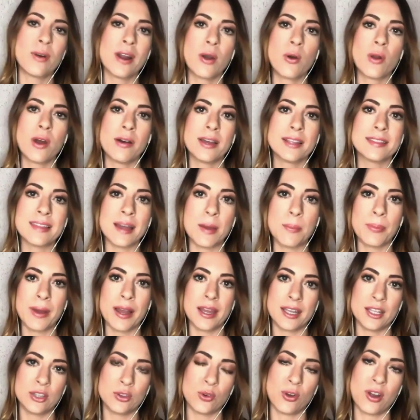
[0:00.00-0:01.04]
una nueva
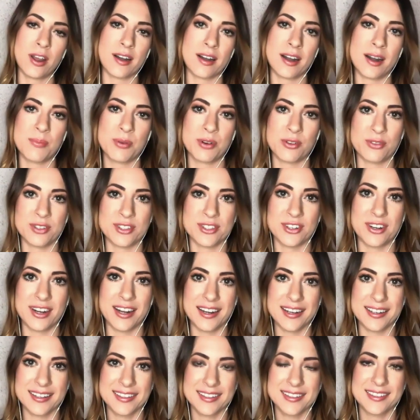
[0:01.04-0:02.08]
etapa en tu carrera
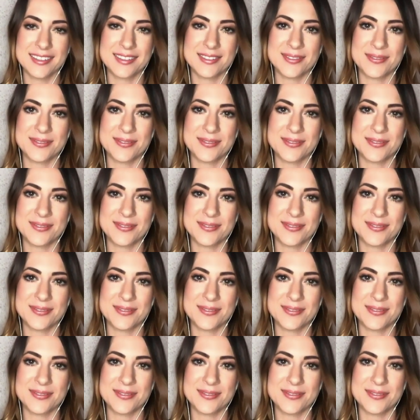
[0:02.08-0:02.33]
profesional.